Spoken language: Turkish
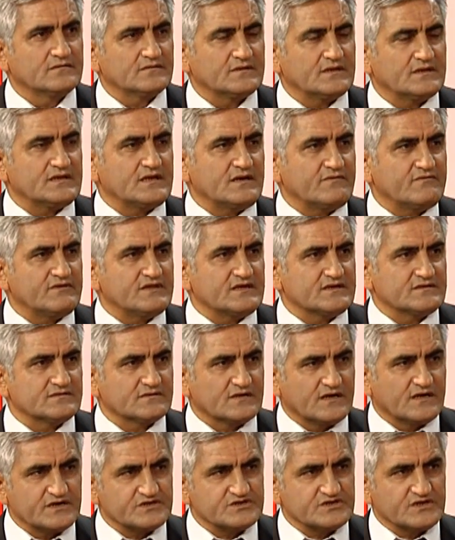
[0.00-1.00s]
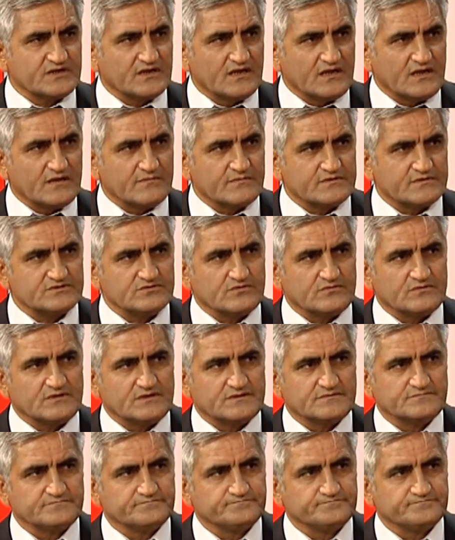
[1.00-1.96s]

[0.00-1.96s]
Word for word: tedavi eder. Karaciğer yağlanmasını önler.